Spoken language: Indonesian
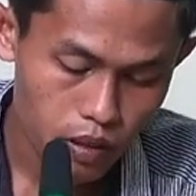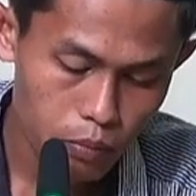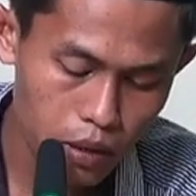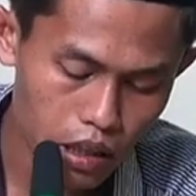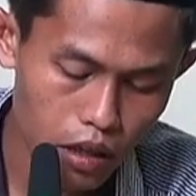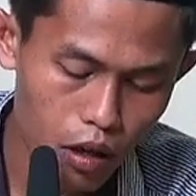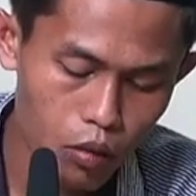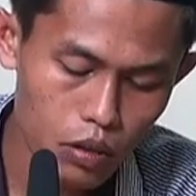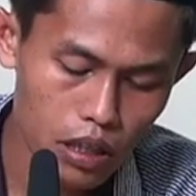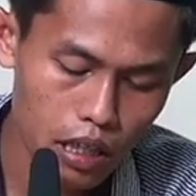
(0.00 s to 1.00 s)
bil
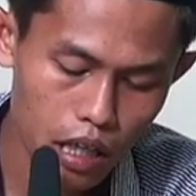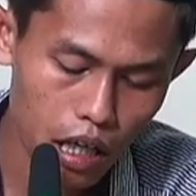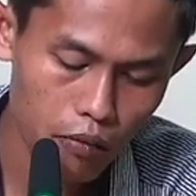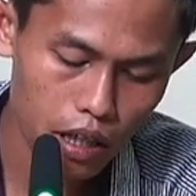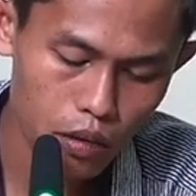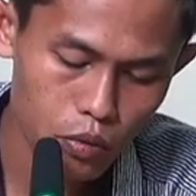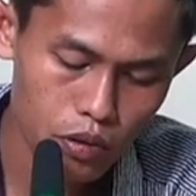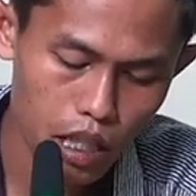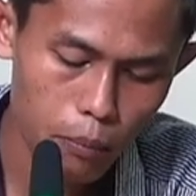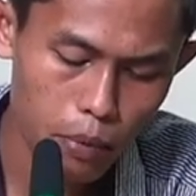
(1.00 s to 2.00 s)
kauli kelawan
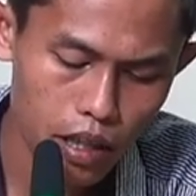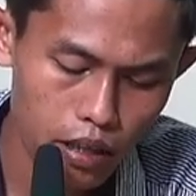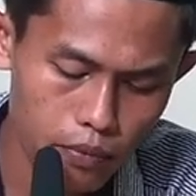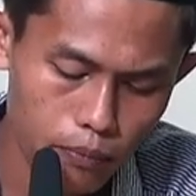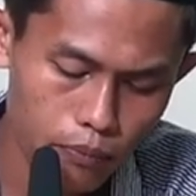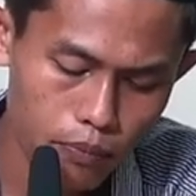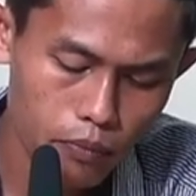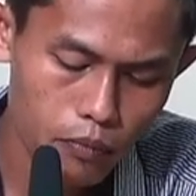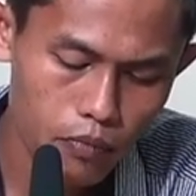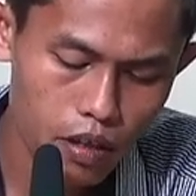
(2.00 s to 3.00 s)
ucapan
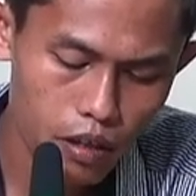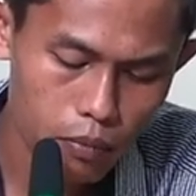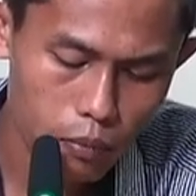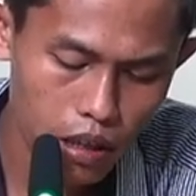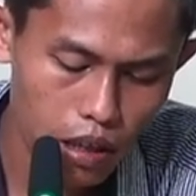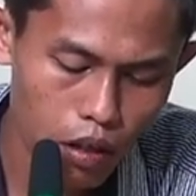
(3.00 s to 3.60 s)
bil